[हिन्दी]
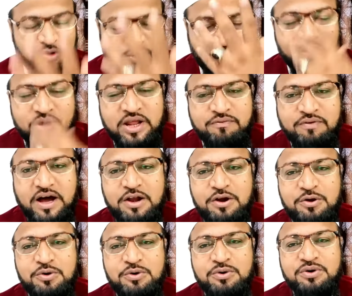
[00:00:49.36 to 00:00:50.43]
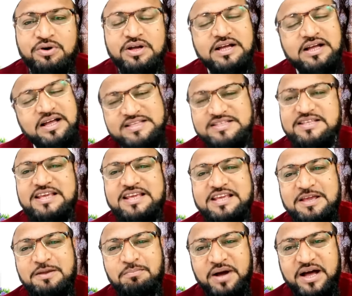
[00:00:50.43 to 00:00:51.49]
रोने वालों हंसी
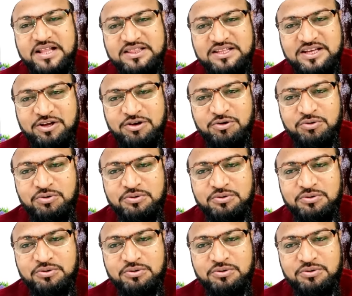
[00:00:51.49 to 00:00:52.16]
की बात करो